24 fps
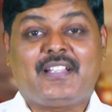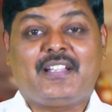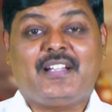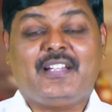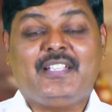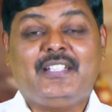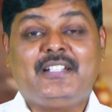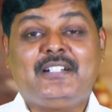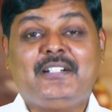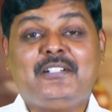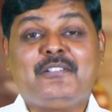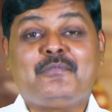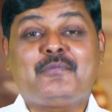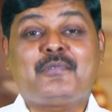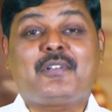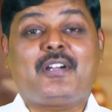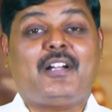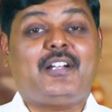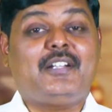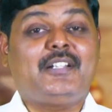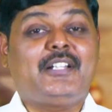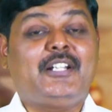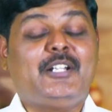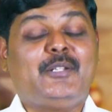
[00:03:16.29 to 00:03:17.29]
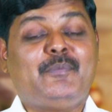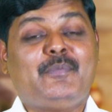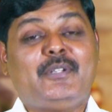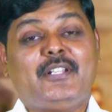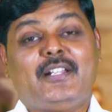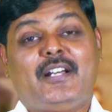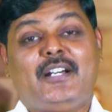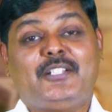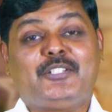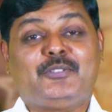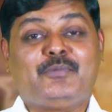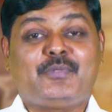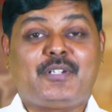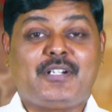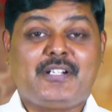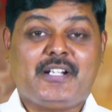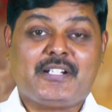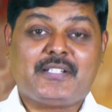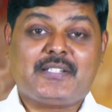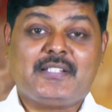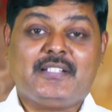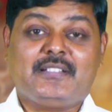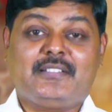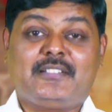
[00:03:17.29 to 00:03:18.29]
கைகளும் கால்களும் இல்லாத ஒரு
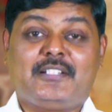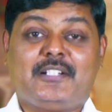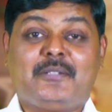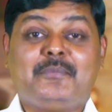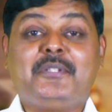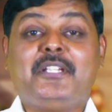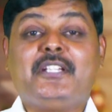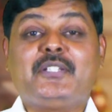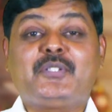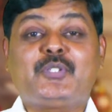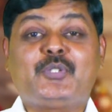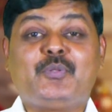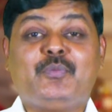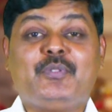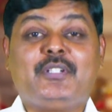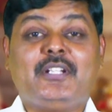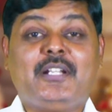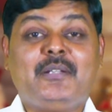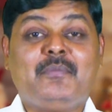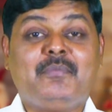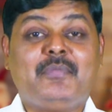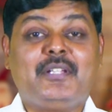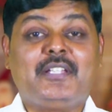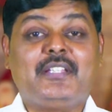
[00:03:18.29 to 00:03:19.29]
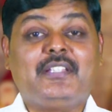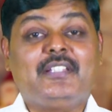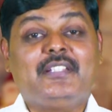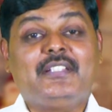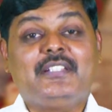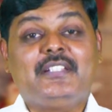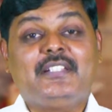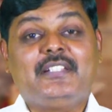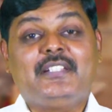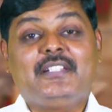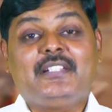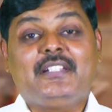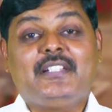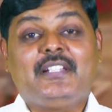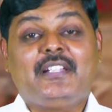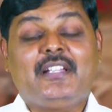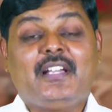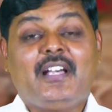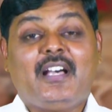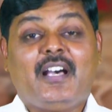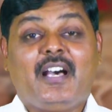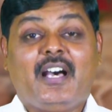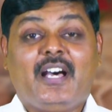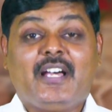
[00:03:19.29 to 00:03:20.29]
நட்சத்திரம் இயேசுவின் அன்பை
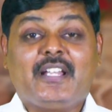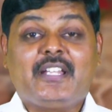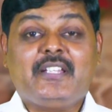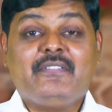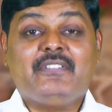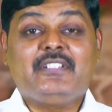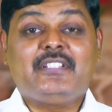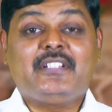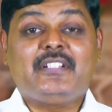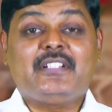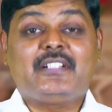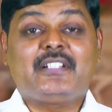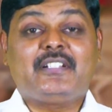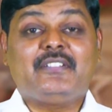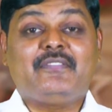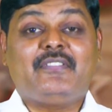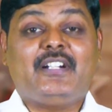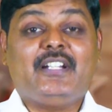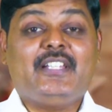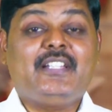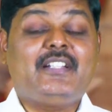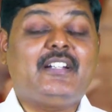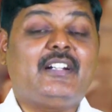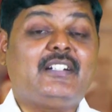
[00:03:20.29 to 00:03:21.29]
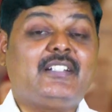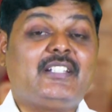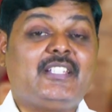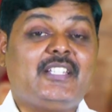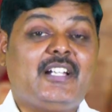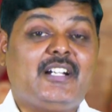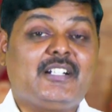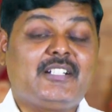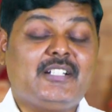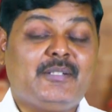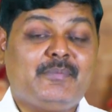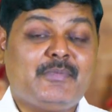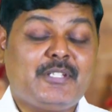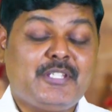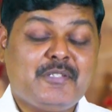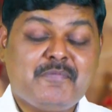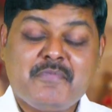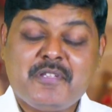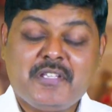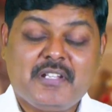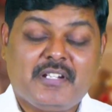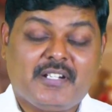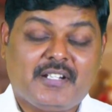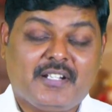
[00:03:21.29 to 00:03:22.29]
அறிவதற்கு வழிகாட்டியாக
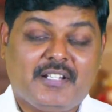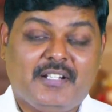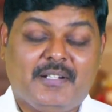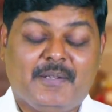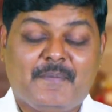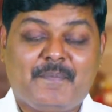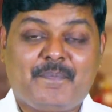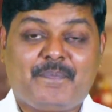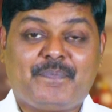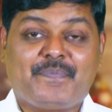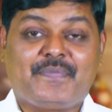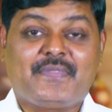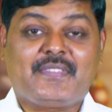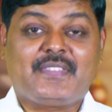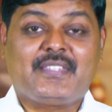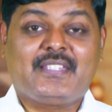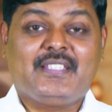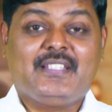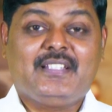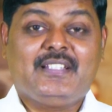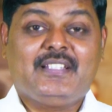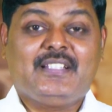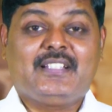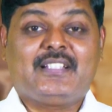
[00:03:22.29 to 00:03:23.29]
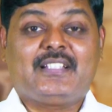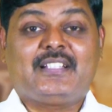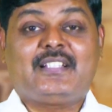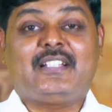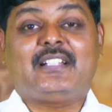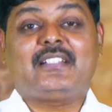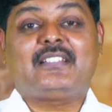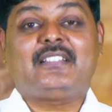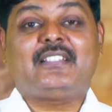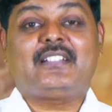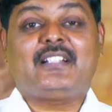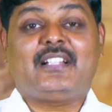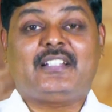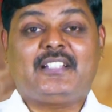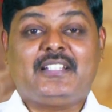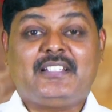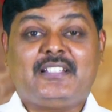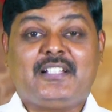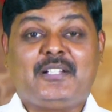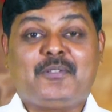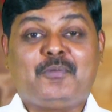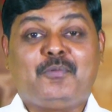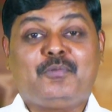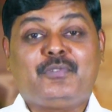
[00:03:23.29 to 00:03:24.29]
அமையுமையானா கர்த்தர்
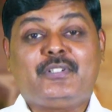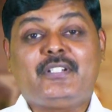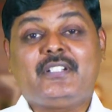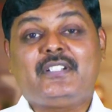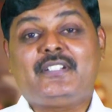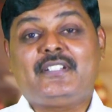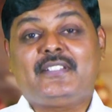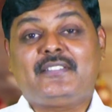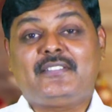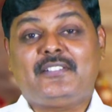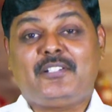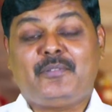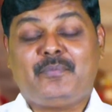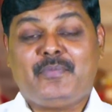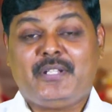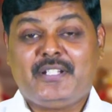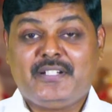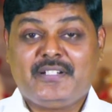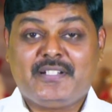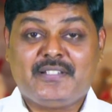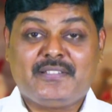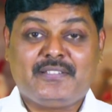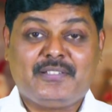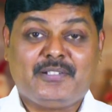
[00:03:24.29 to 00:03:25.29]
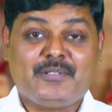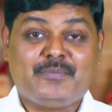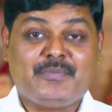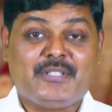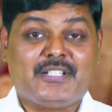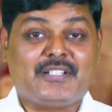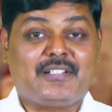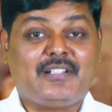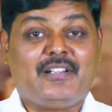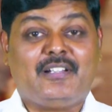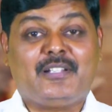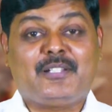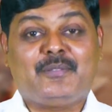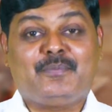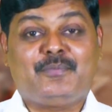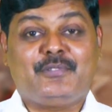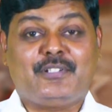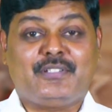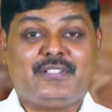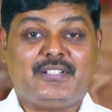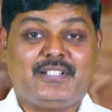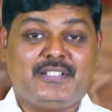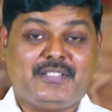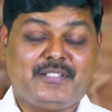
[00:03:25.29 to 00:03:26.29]
அதைத்தான் உங்களிடத்திலும் என்னிடத்திலும் இந்த காலை
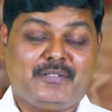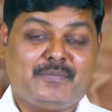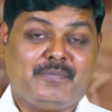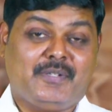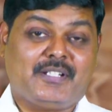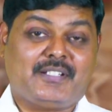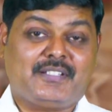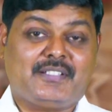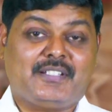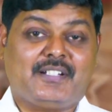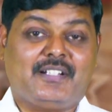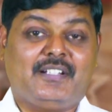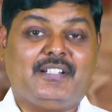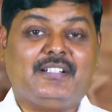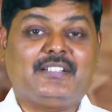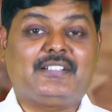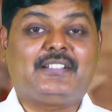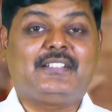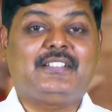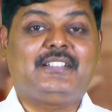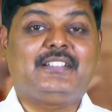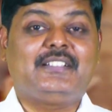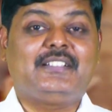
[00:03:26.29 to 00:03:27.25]
பொழுதில் எதிர்பார்க்கிறார்